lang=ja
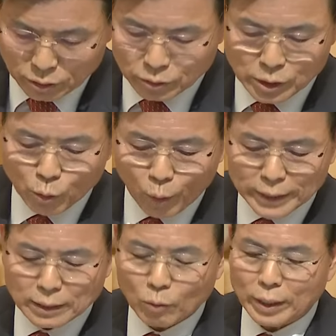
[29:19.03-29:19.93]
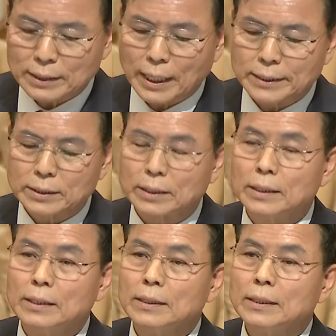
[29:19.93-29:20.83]
3日間聖書を
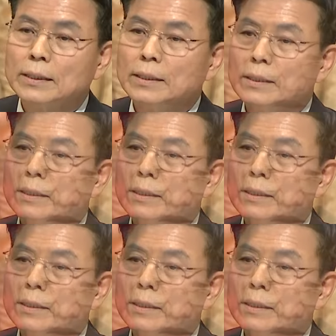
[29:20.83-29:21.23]
捧げるよう